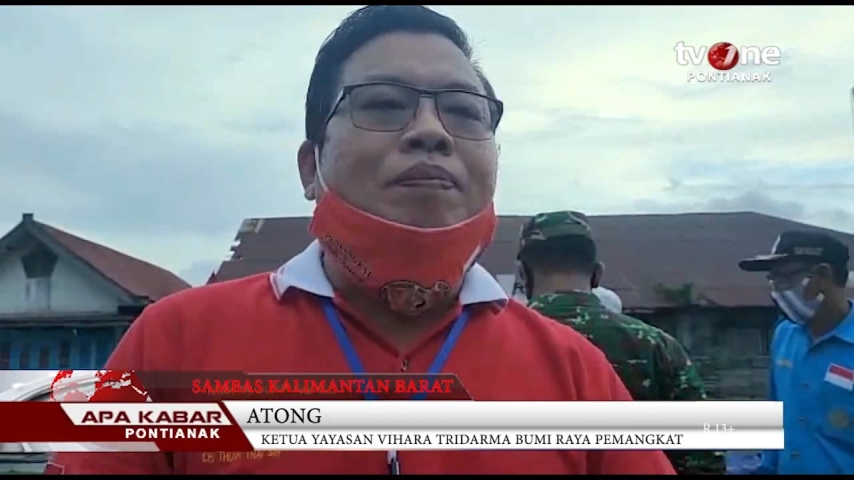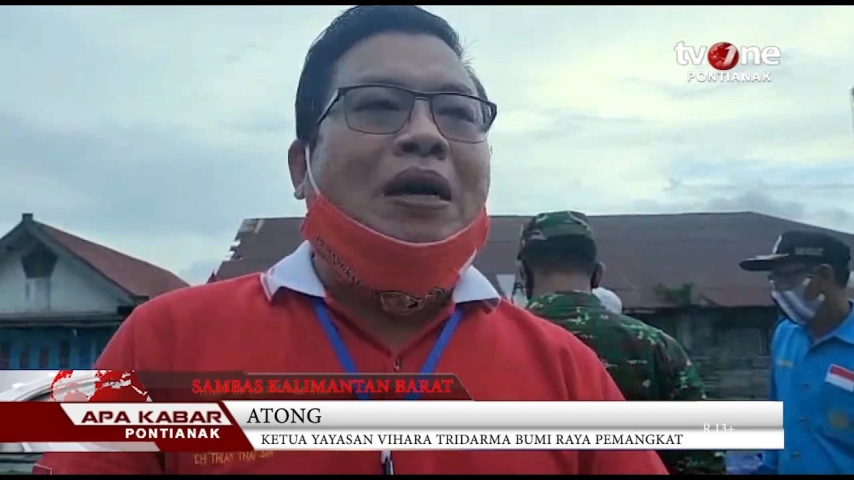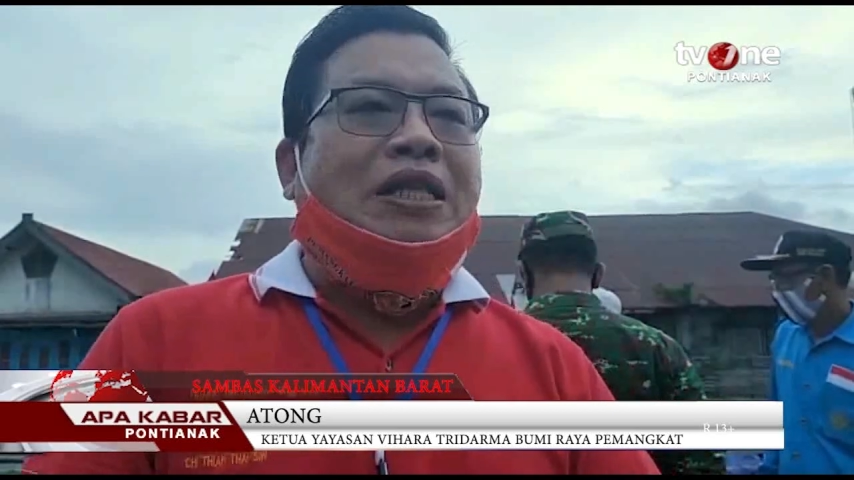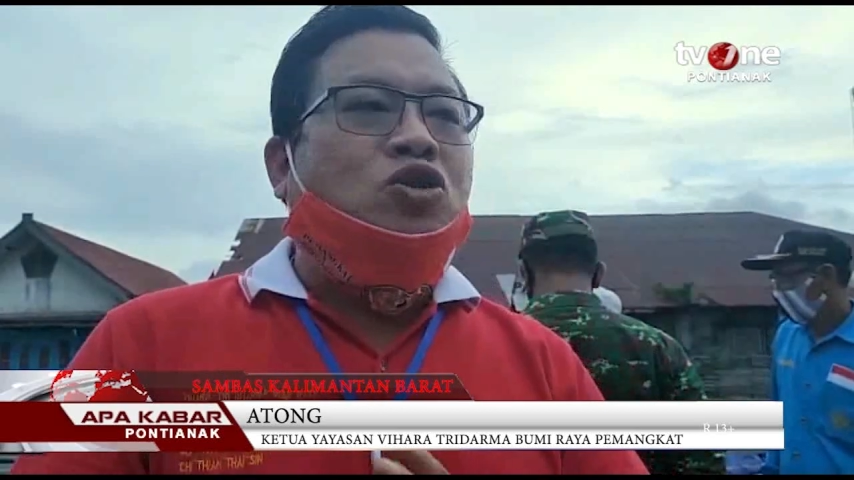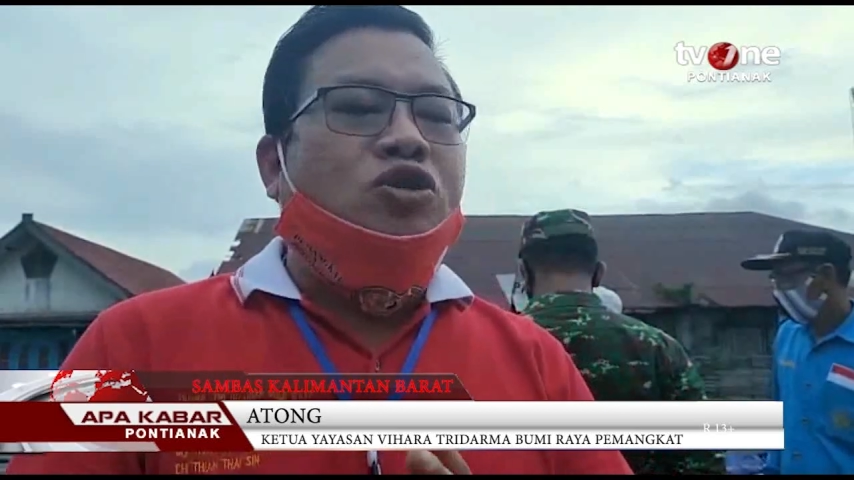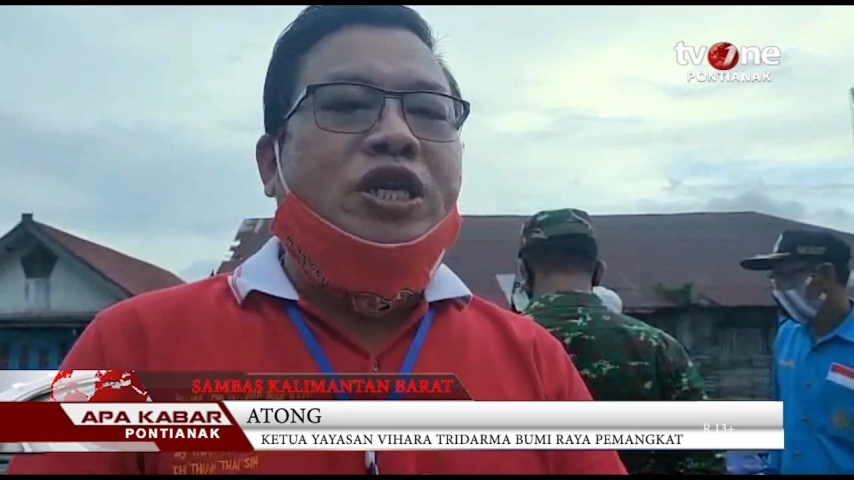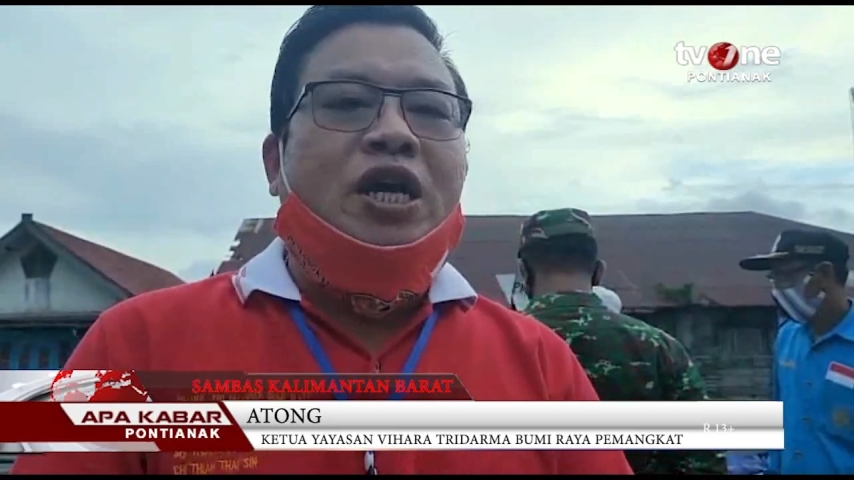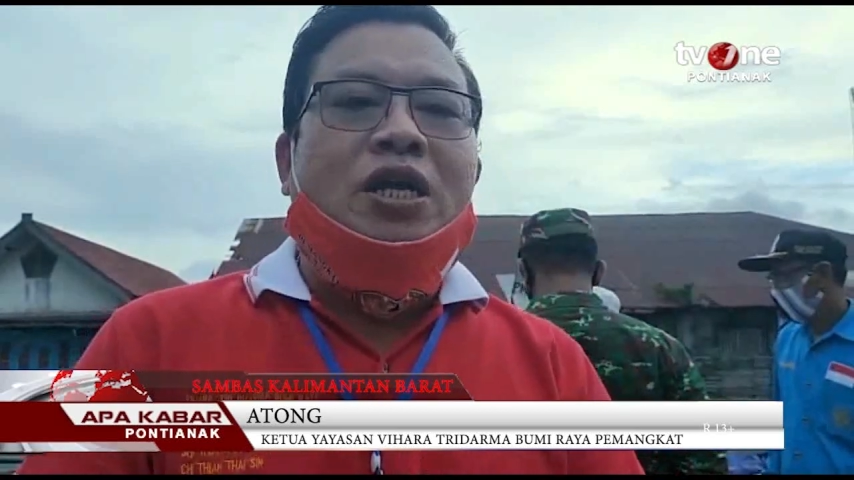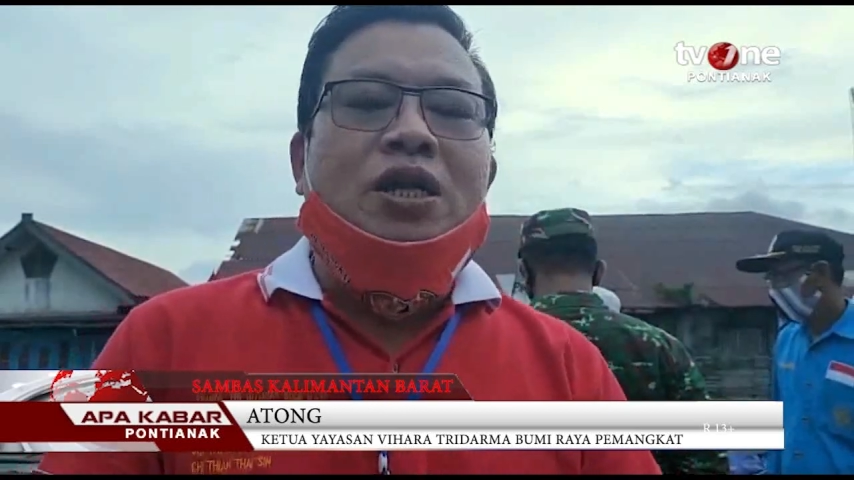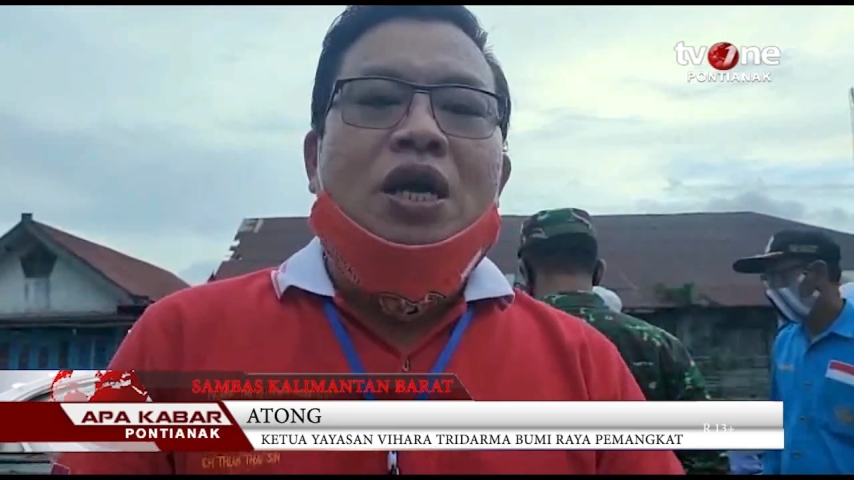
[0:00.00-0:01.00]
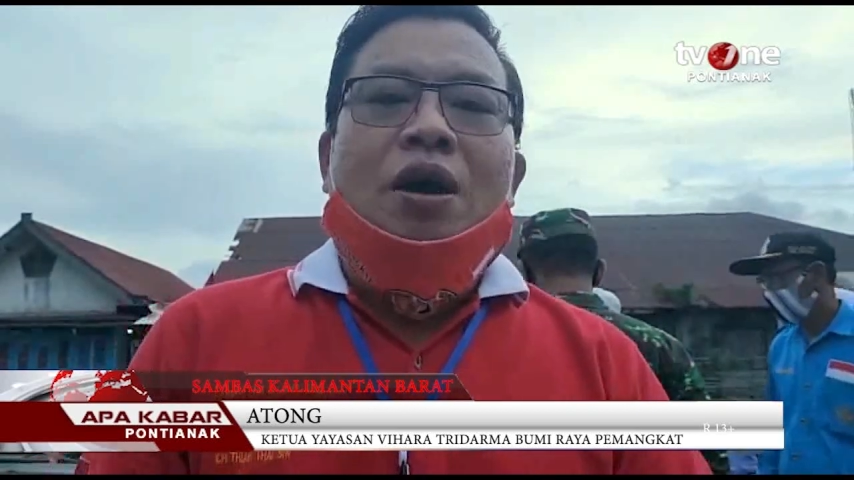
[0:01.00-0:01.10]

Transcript: bakti sosial